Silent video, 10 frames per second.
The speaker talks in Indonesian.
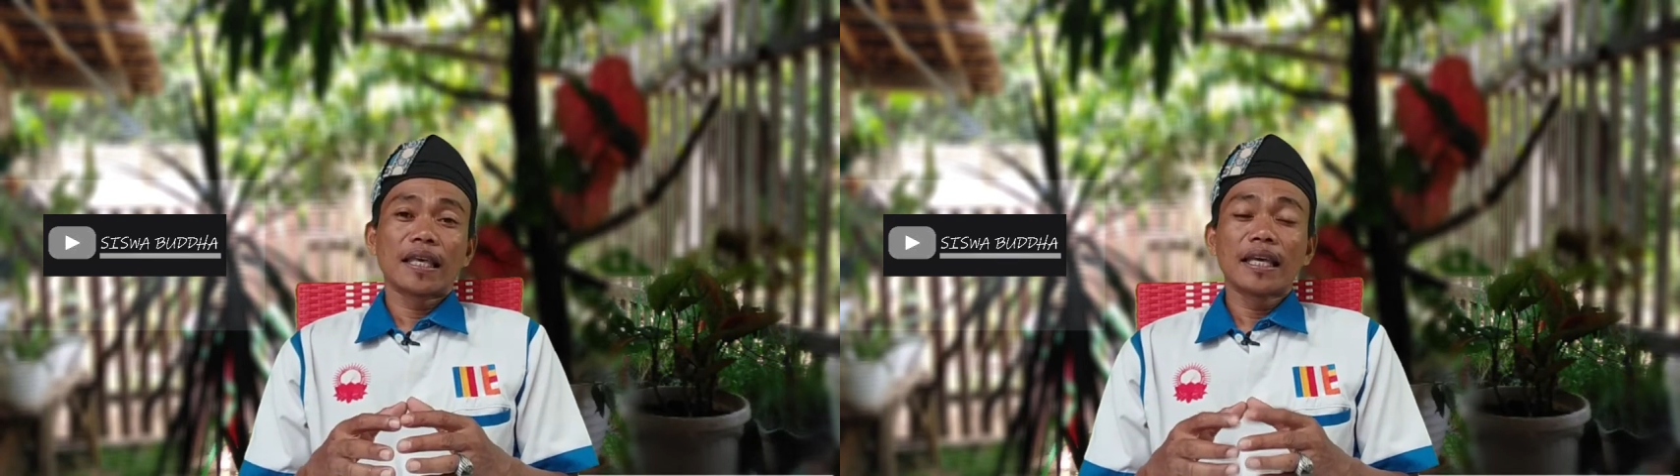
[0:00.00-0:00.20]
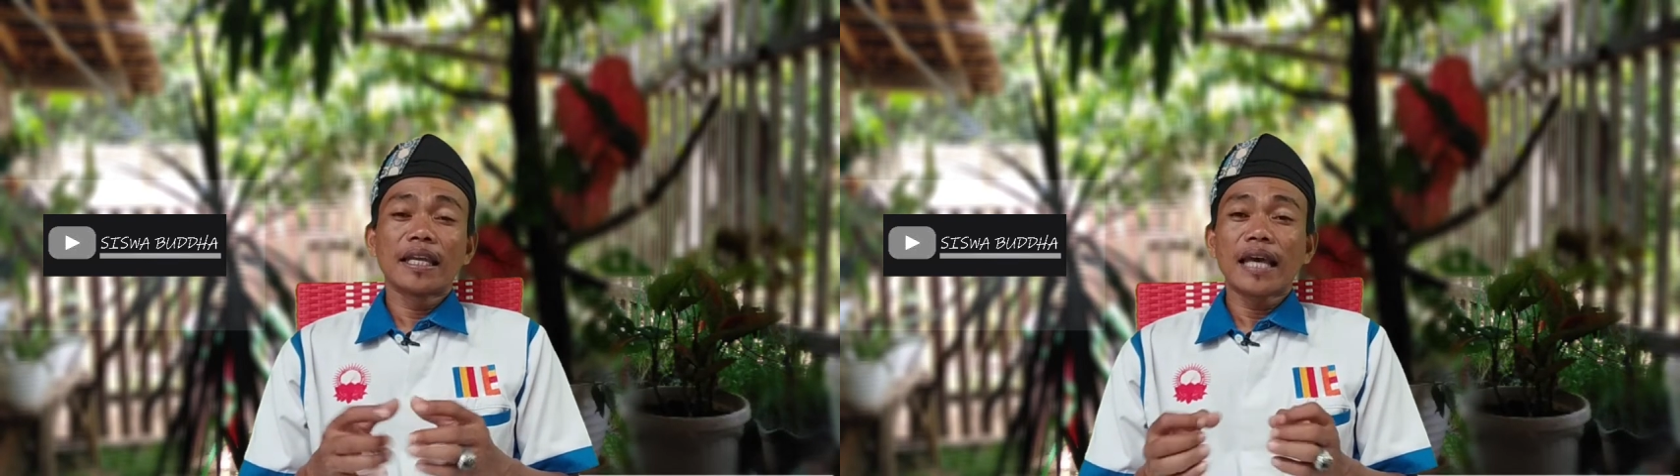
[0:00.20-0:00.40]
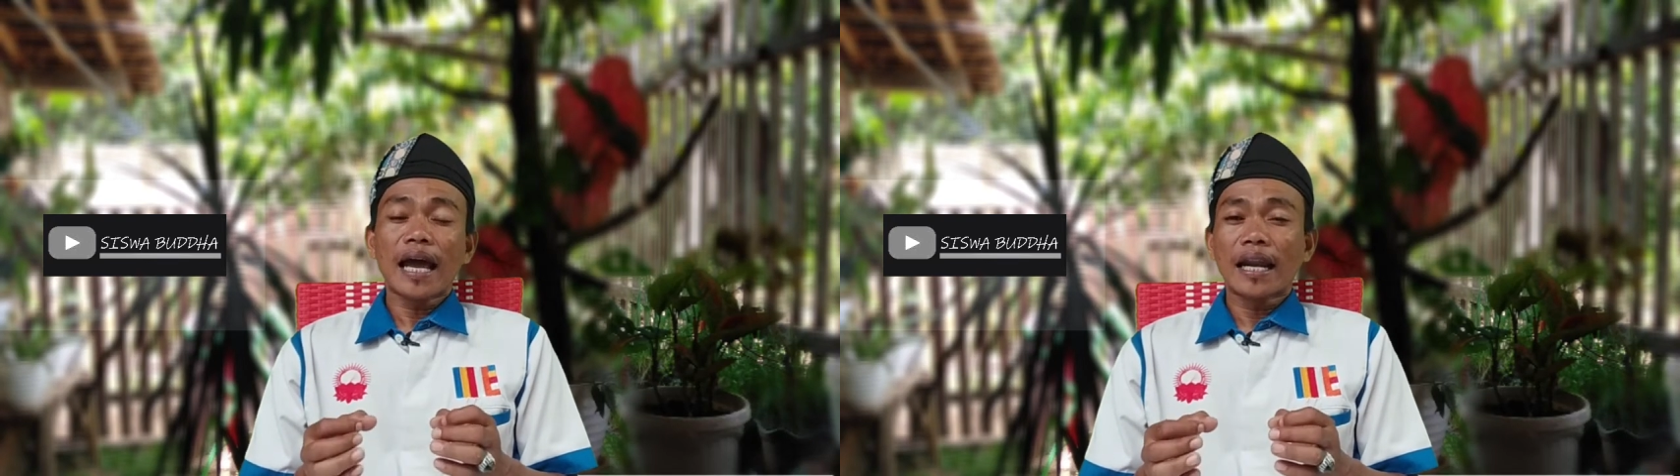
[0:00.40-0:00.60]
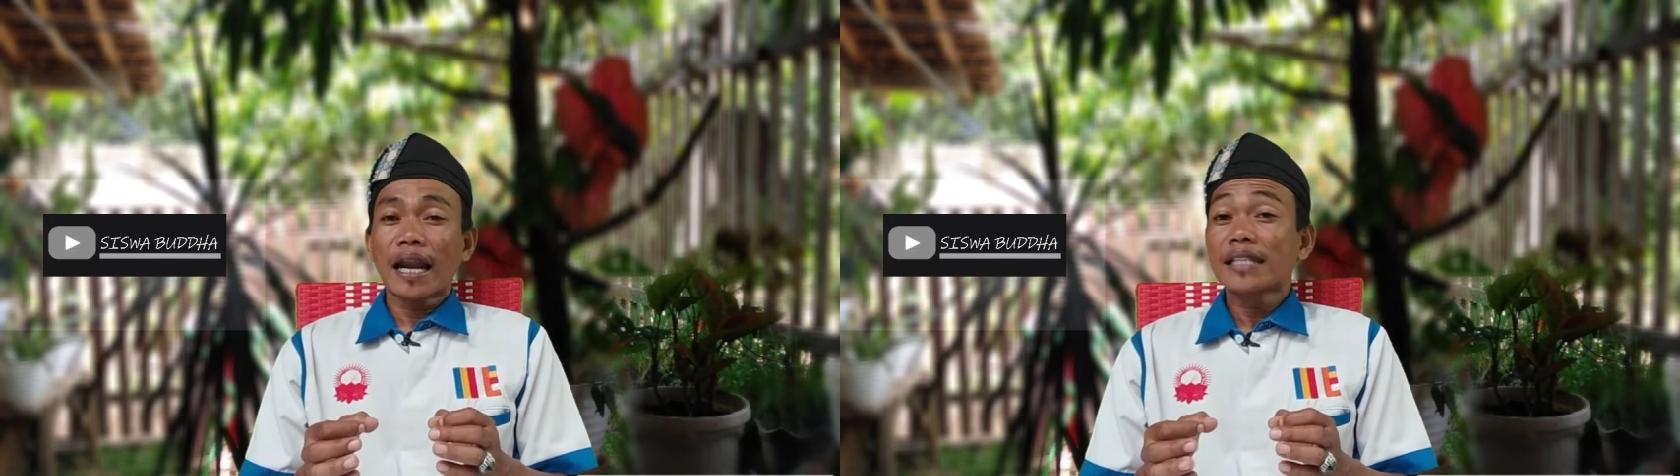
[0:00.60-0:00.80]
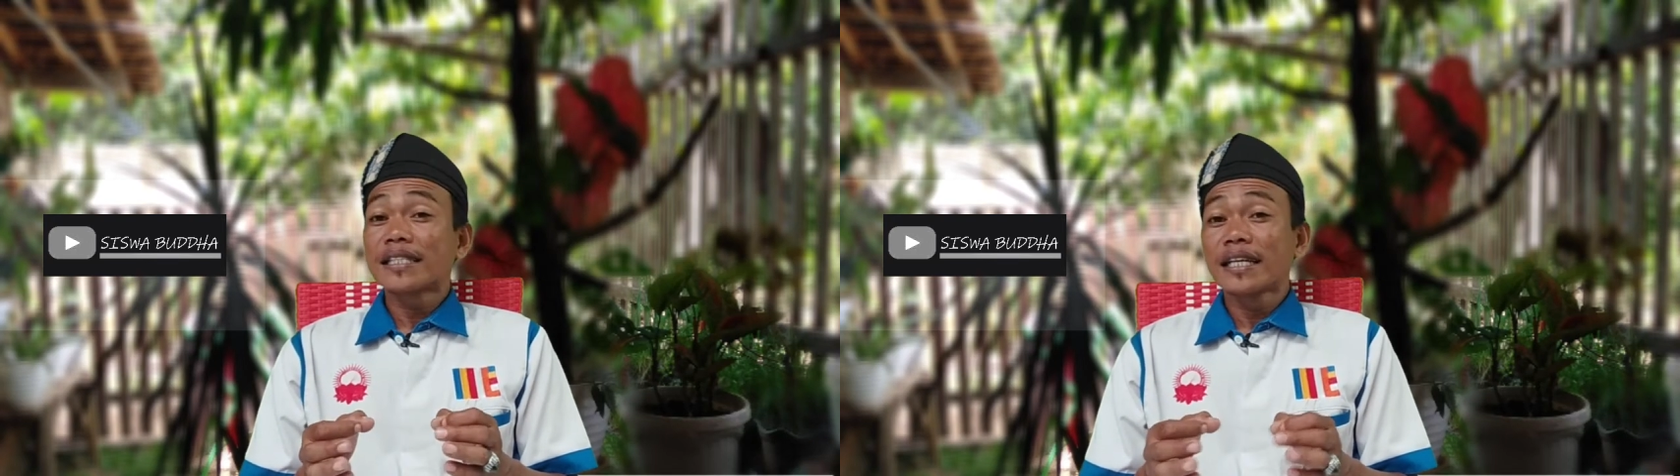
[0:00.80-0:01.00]
Ini
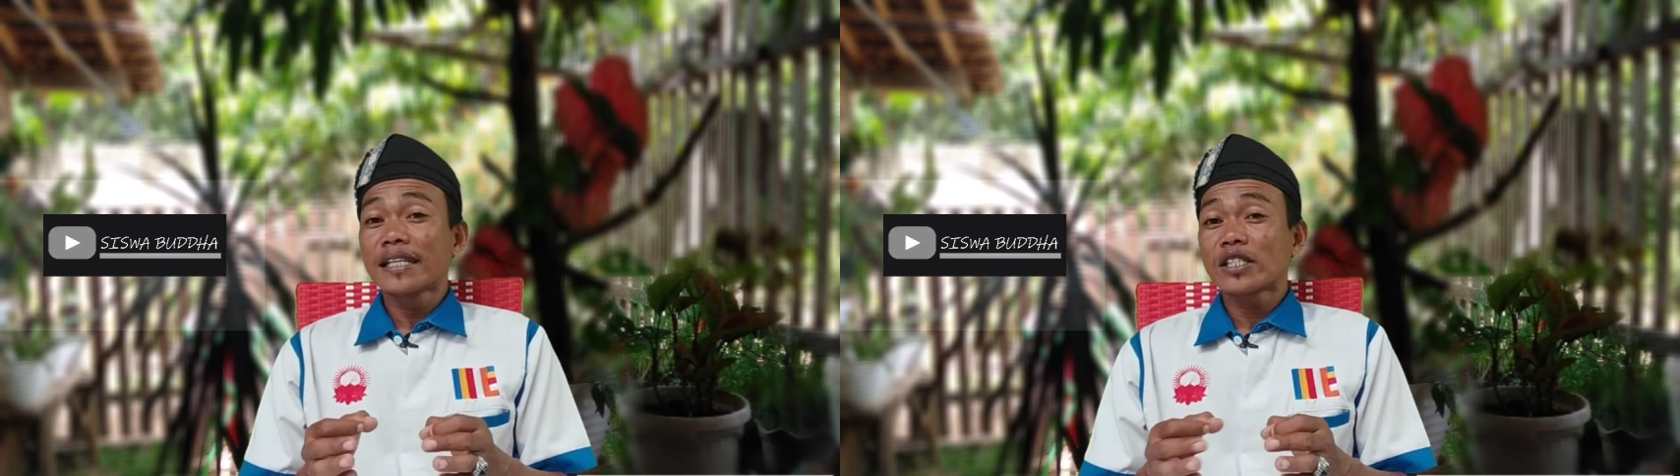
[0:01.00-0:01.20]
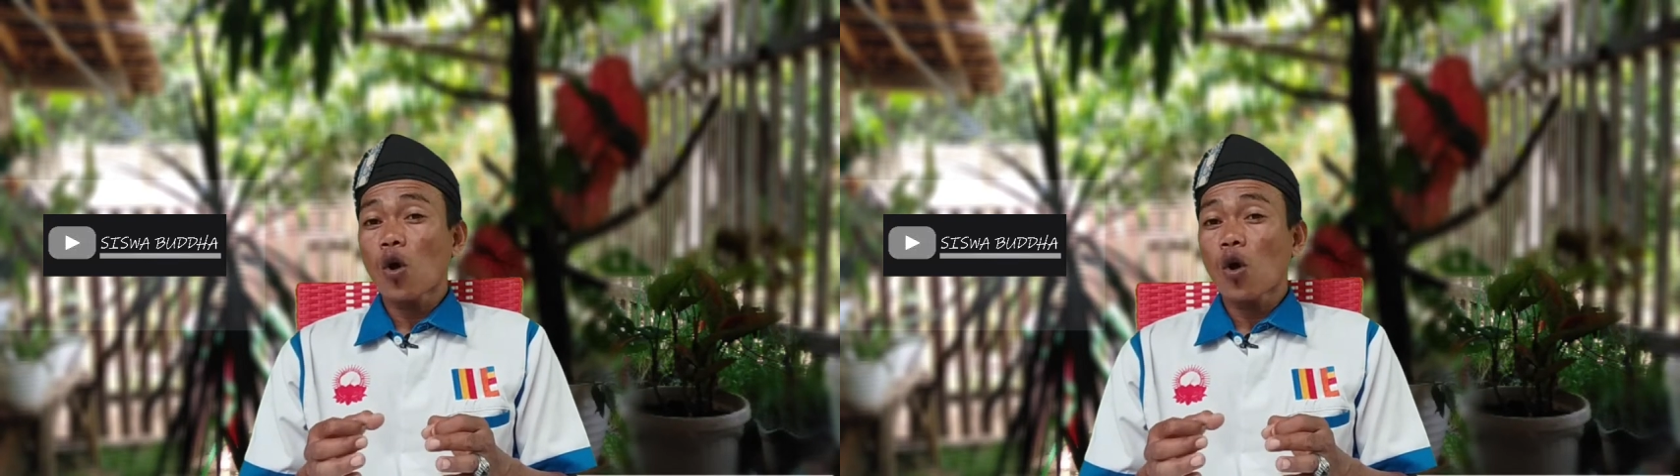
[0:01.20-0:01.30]
adalah jenis